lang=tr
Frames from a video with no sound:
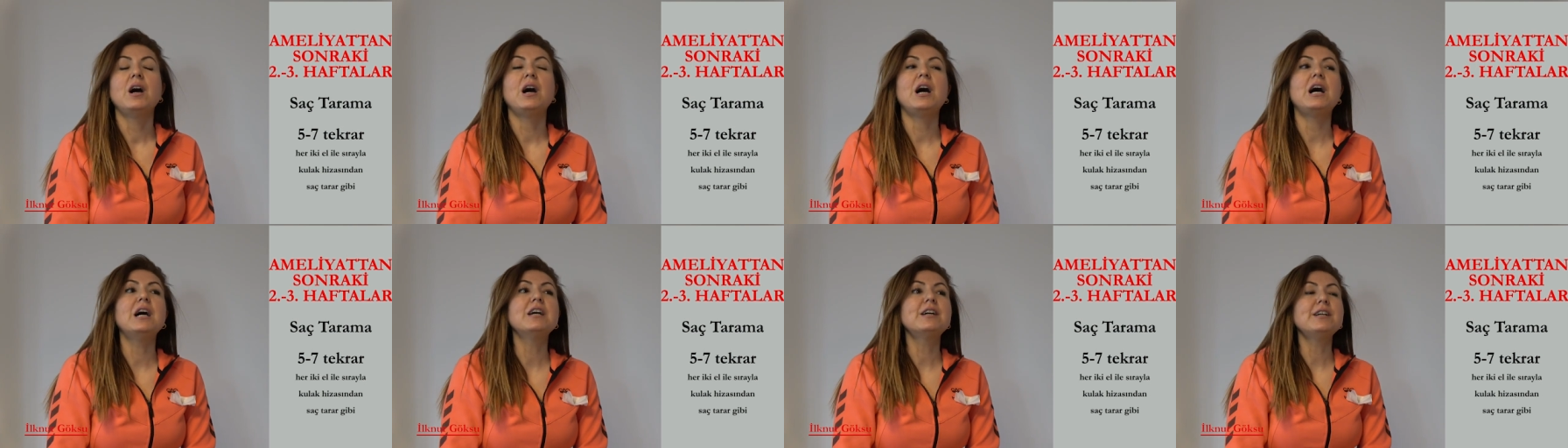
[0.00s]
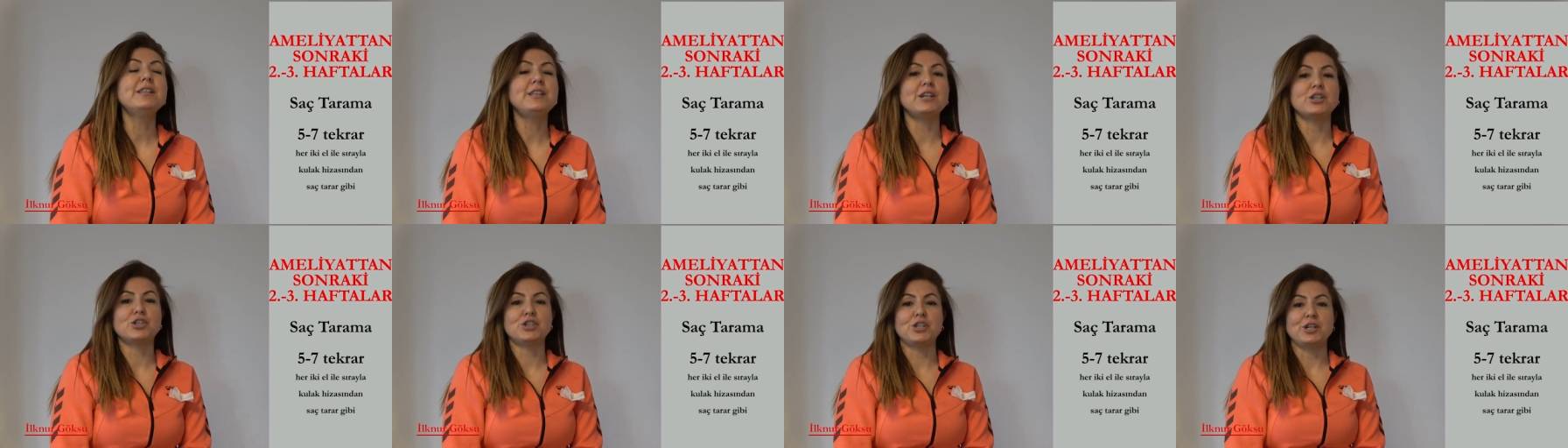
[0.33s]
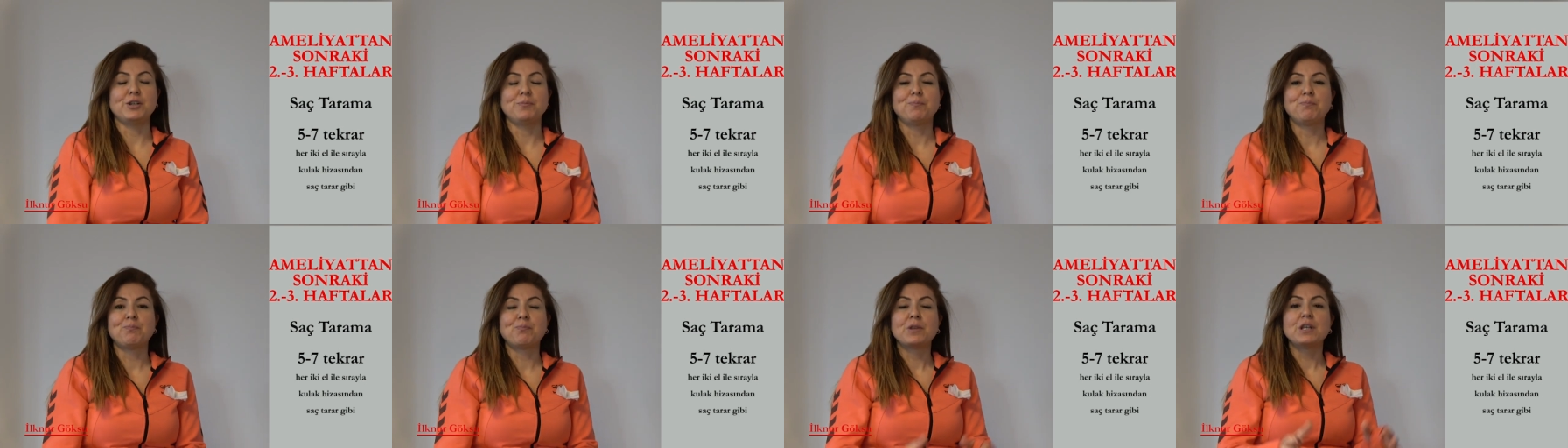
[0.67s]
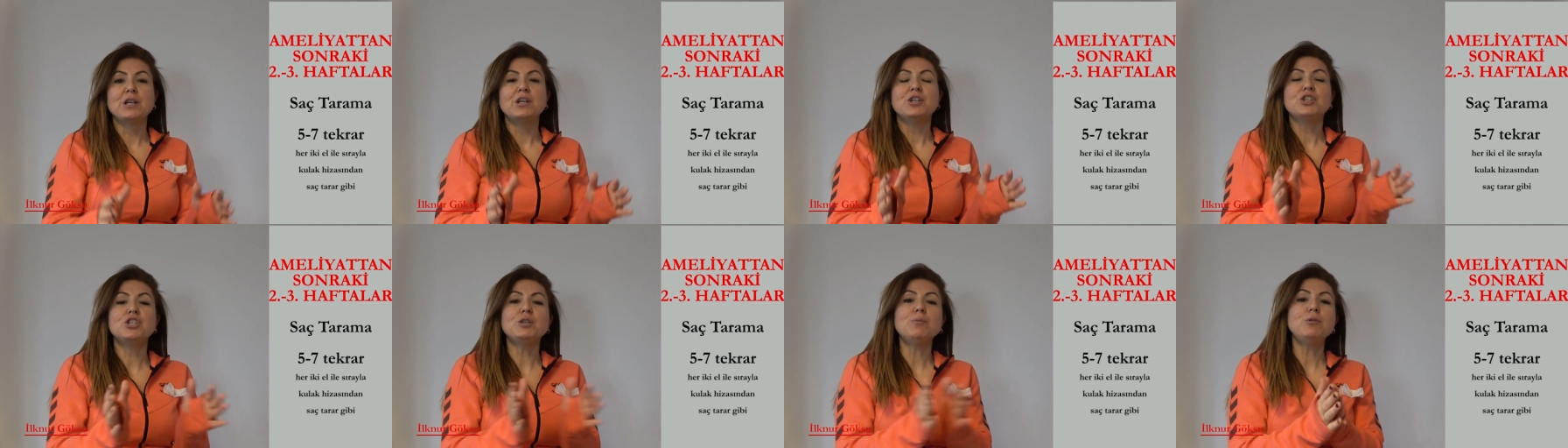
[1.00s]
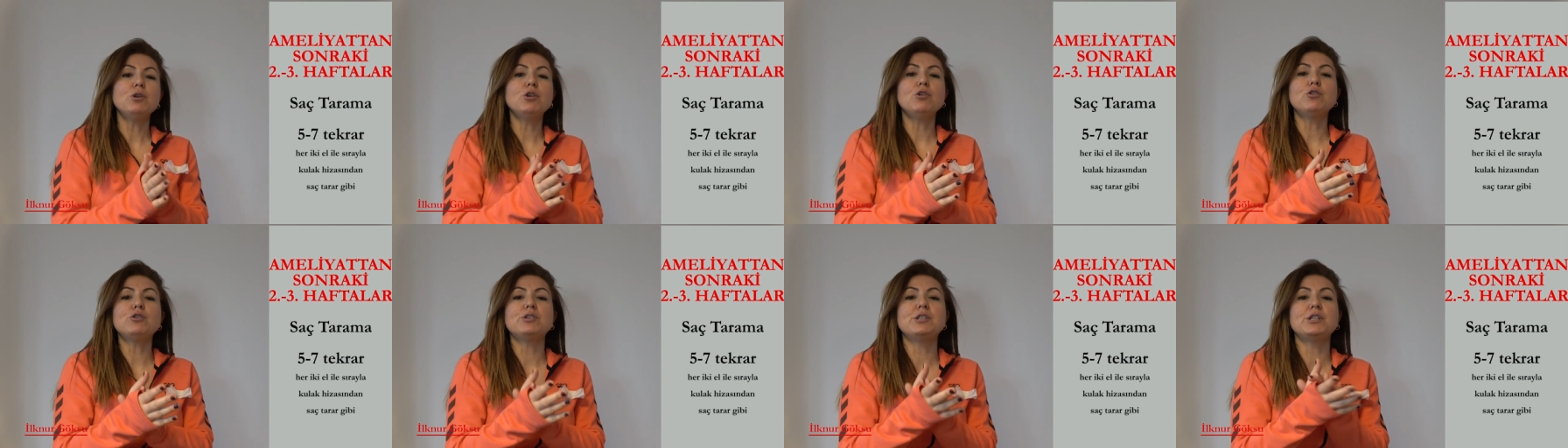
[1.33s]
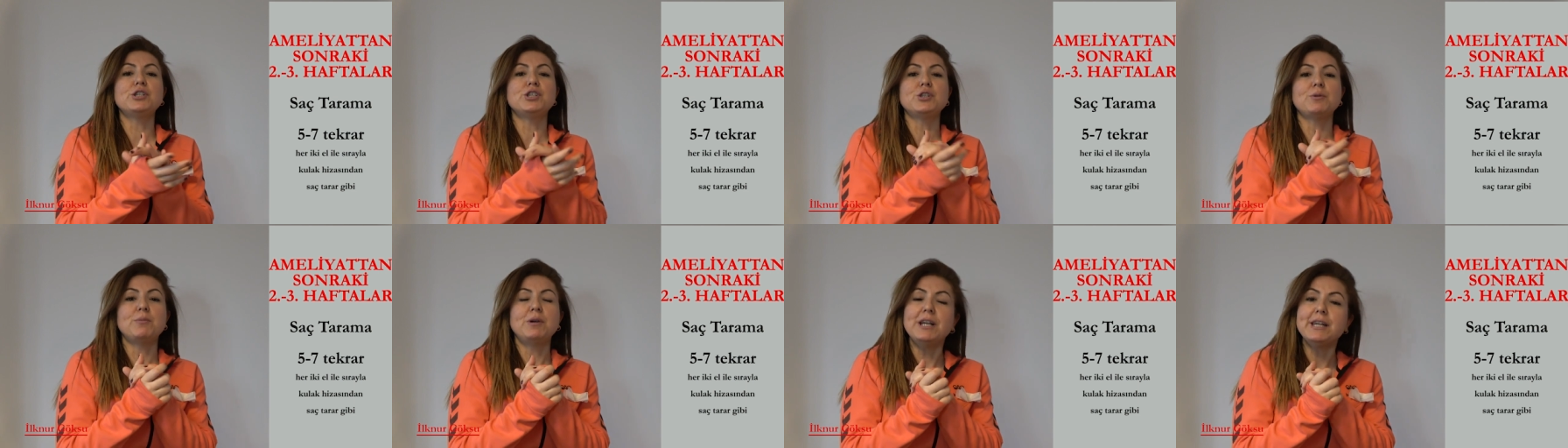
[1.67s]
Arkadaşlar şimdi
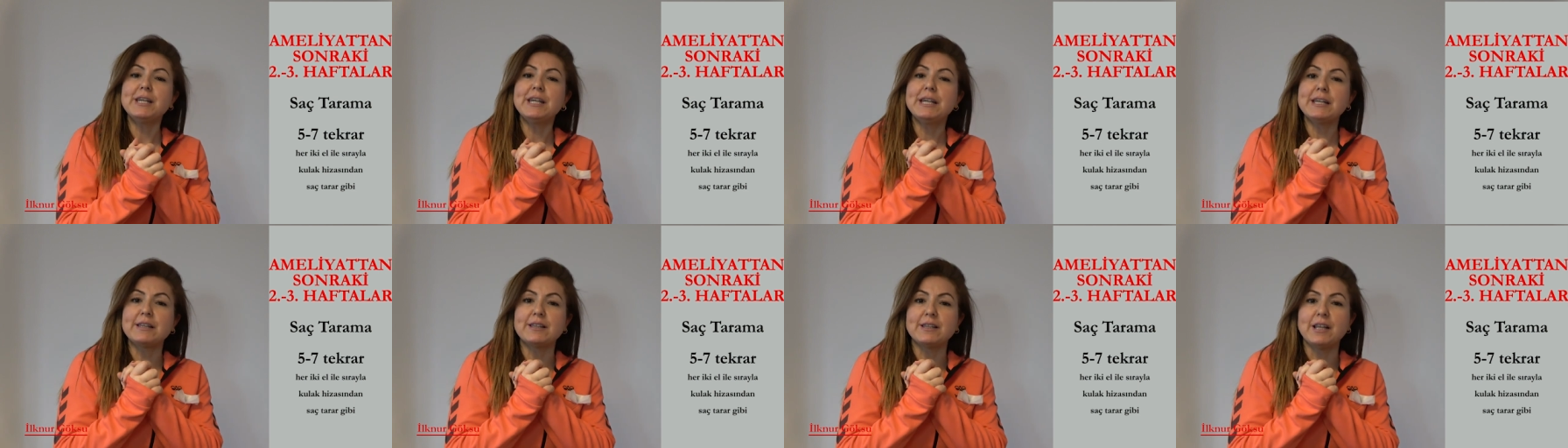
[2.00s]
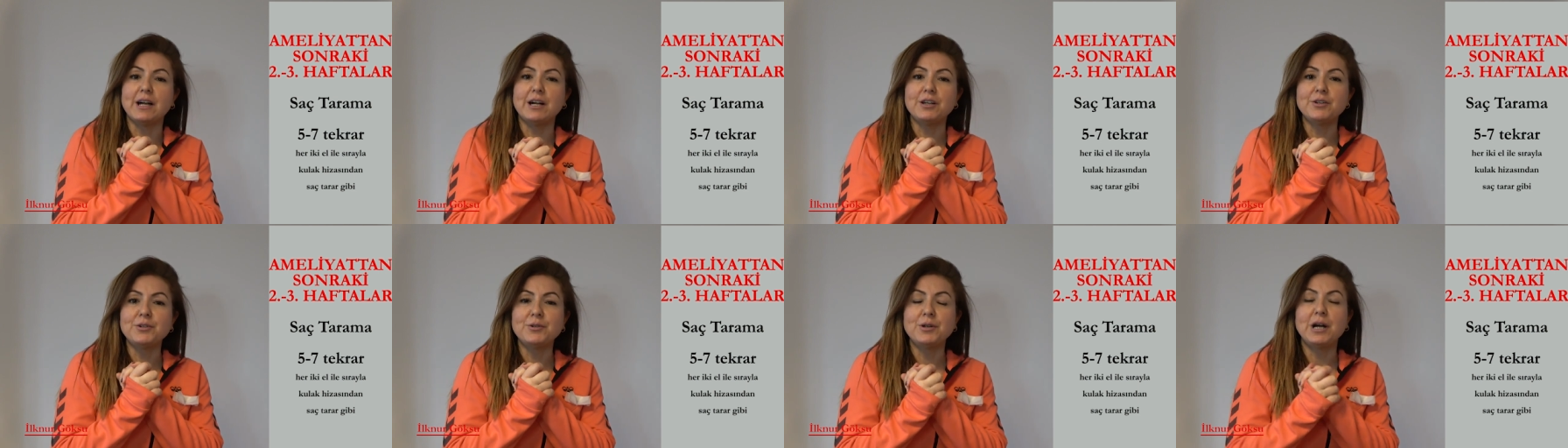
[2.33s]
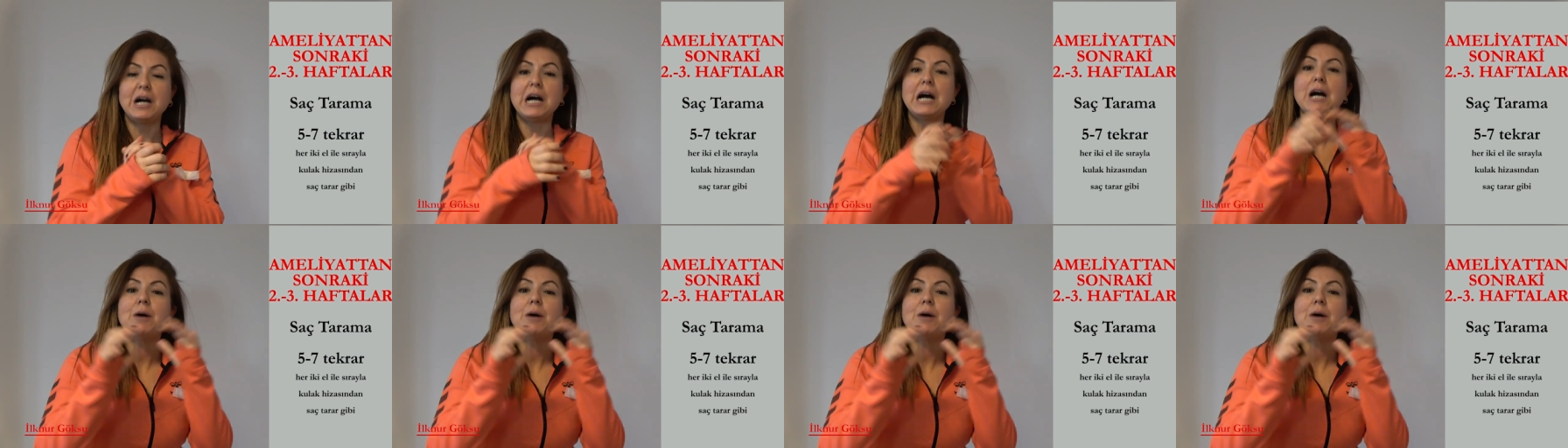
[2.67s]
göstereceğim hareketler